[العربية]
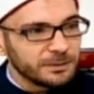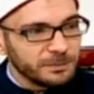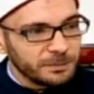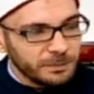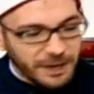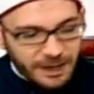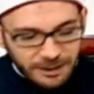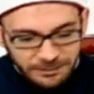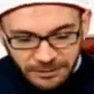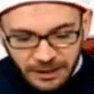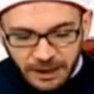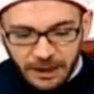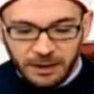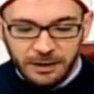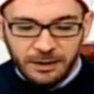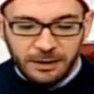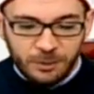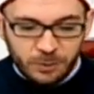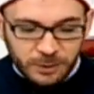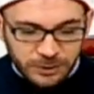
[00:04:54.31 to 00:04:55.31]

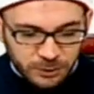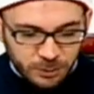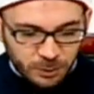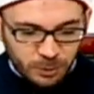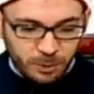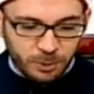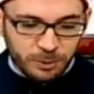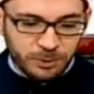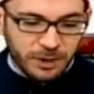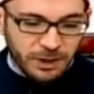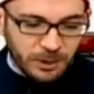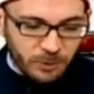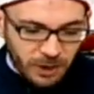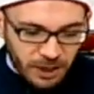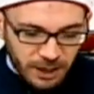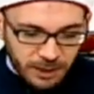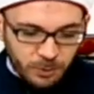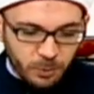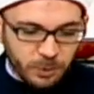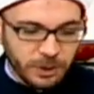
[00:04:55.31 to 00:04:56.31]
بأفعالنا وسلوكنا
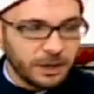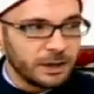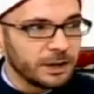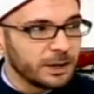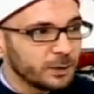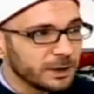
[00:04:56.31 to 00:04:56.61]
وأقوالنا